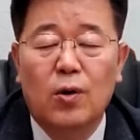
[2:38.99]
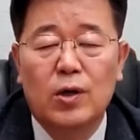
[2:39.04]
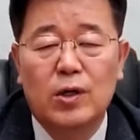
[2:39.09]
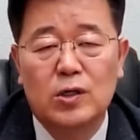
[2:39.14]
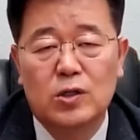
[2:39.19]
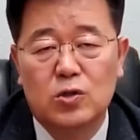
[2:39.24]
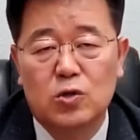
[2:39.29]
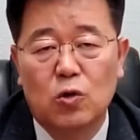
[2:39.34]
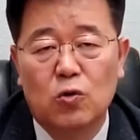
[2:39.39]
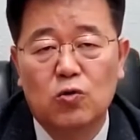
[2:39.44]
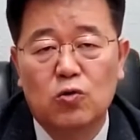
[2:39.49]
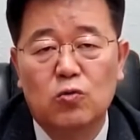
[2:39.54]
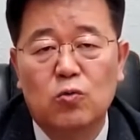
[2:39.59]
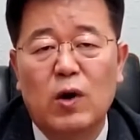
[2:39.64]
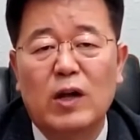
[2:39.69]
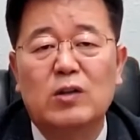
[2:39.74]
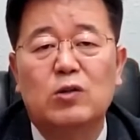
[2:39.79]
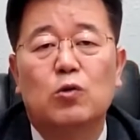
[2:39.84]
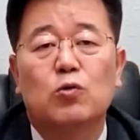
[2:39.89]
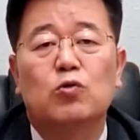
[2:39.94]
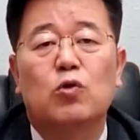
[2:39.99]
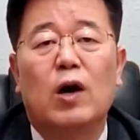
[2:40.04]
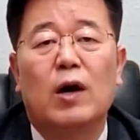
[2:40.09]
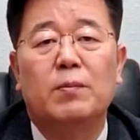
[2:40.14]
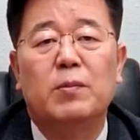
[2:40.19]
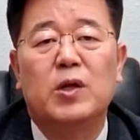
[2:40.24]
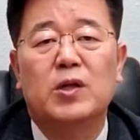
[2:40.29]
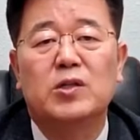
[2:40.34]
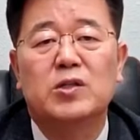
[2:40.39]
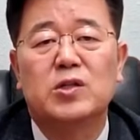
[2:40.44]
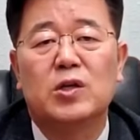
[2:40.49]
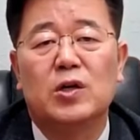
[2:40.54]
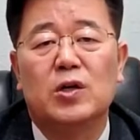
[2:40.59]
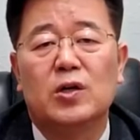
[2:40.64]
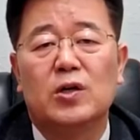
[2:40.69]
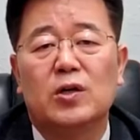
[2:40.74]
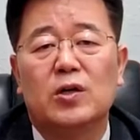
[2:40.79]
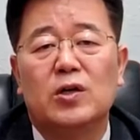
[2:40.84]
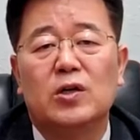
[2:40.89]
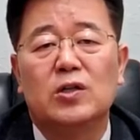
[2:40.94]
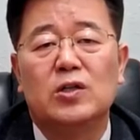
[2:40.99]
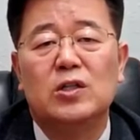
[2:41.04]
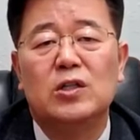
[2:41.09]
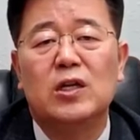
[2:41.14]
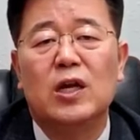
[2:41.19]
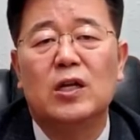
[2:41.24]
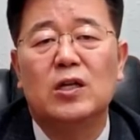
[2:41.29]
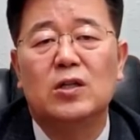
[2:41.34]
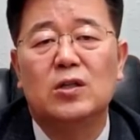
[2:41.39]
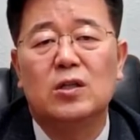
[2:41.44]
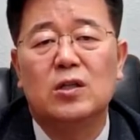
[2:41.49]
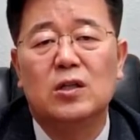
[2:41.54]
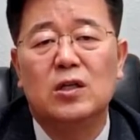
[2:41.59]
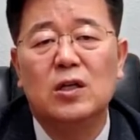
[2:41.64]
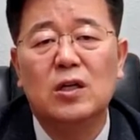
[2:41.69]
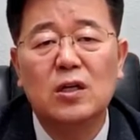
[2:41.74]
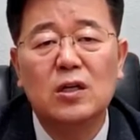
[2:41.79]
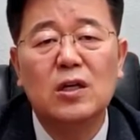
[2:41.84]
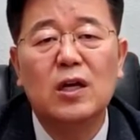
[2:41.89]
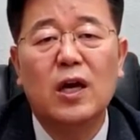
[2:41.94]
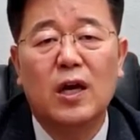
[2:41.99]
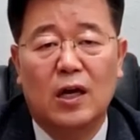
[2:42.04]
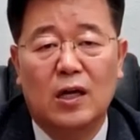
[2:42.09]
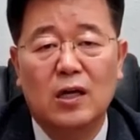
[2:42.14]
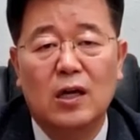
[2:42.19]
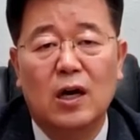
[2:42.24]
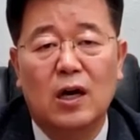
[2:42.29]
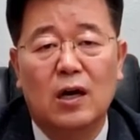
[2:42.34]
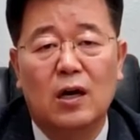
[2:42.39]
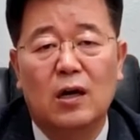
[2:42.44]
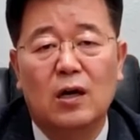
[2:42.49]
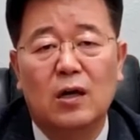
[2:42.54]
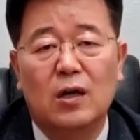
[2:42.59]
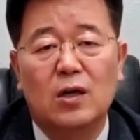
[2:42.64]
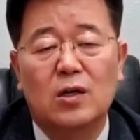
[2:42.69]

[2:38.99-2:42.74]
이런 소그룹 활동도 하면서 지내는 이렇게 해야